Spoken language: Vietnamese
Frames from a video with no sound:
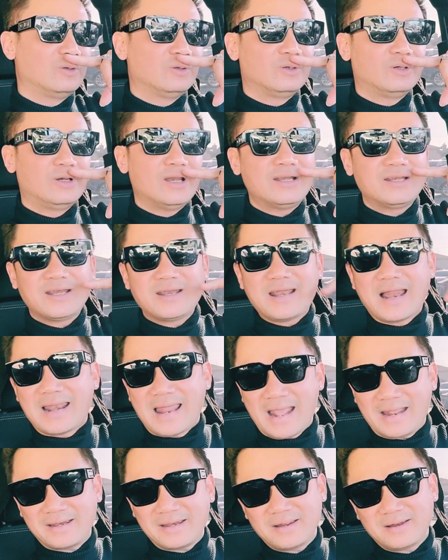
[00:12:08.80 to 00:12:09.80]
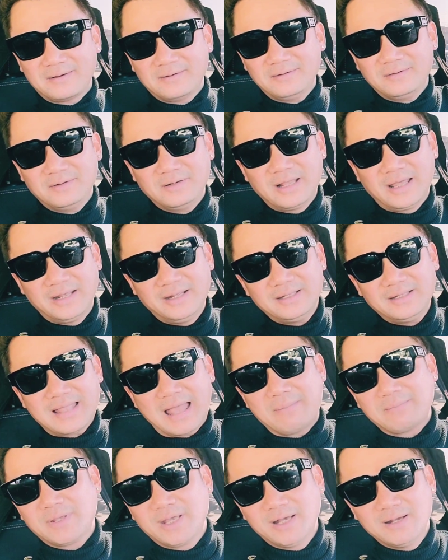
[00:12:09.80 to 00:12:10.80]
lên trên Đà Lạt đó, để
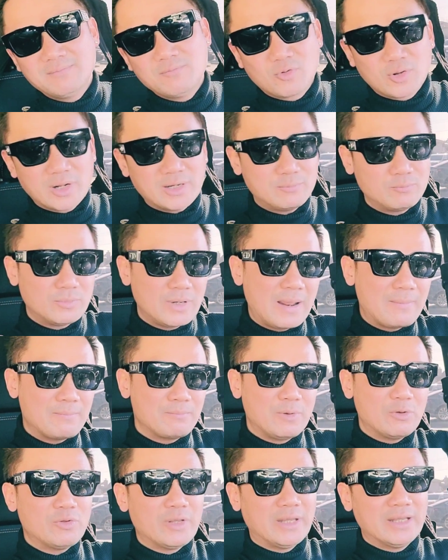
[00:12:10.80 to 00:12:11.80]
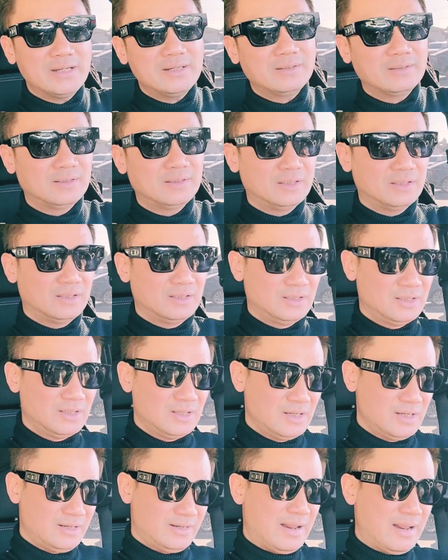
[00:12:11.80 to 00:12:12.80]
tham dự một cái đêm biểu diễn
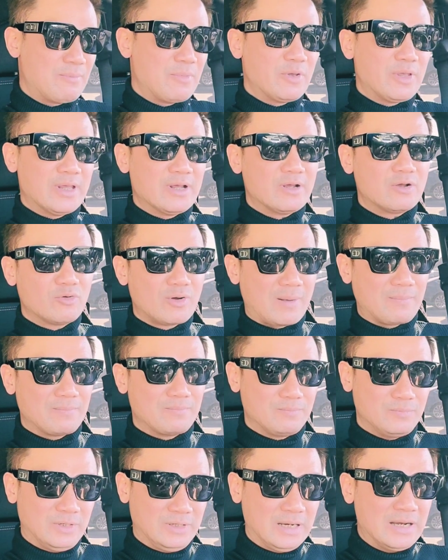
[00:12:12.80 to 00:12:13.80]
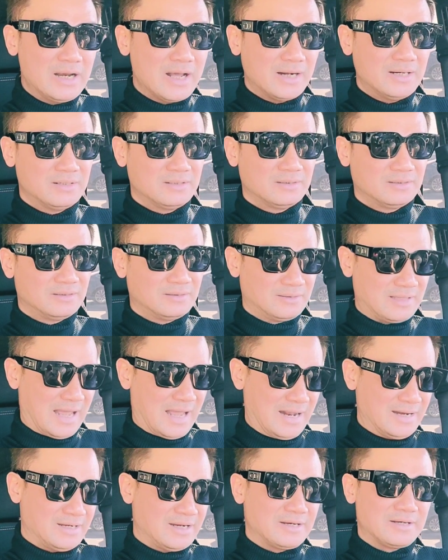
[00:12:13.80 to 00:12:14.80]
đêm biểu diễn của đầm Vĩnh Hưng
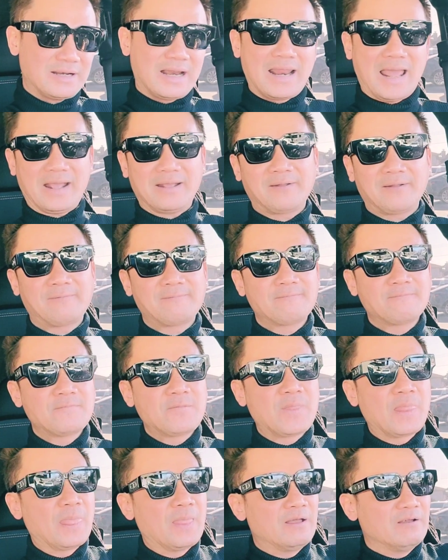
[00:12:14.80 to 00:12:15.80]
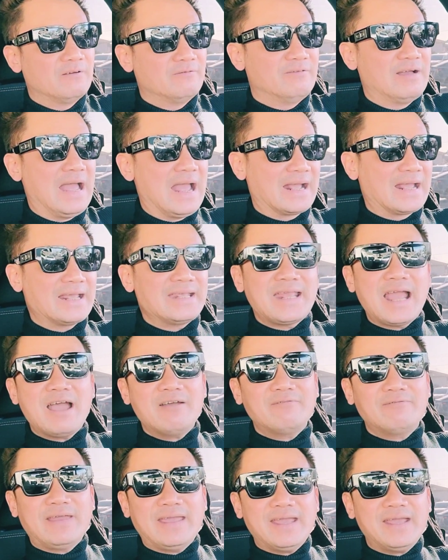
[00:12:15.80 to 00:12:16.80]
tại trên Đà Lạt và cái
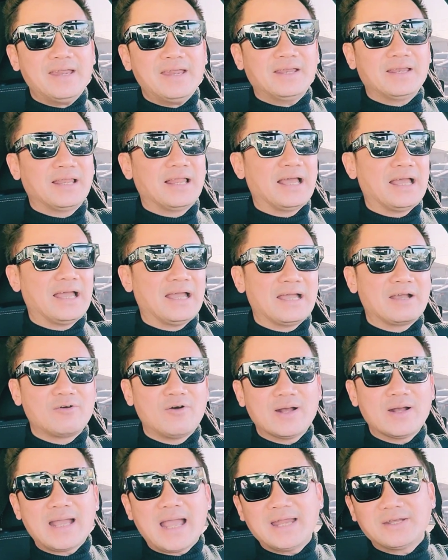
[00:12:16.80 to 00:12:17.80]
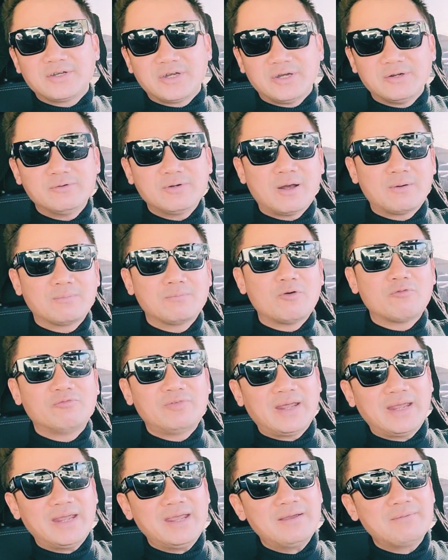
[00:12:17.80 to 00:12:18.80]
giá vé là khoảng 2 triệu đồng một
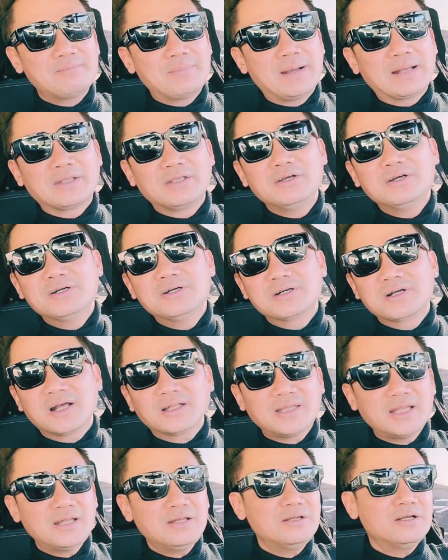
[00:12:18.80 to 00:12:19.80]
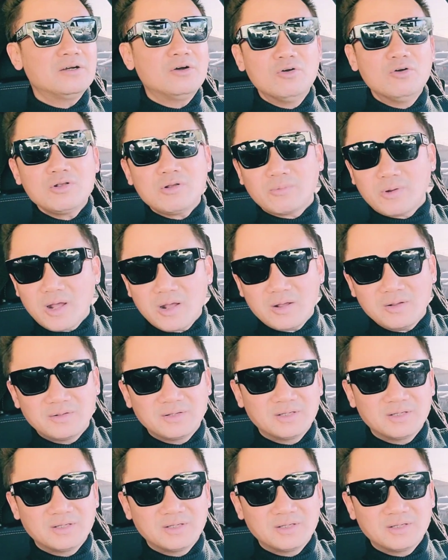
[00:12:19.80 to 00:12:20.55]
vé mà chưa có tính nước uống trong đó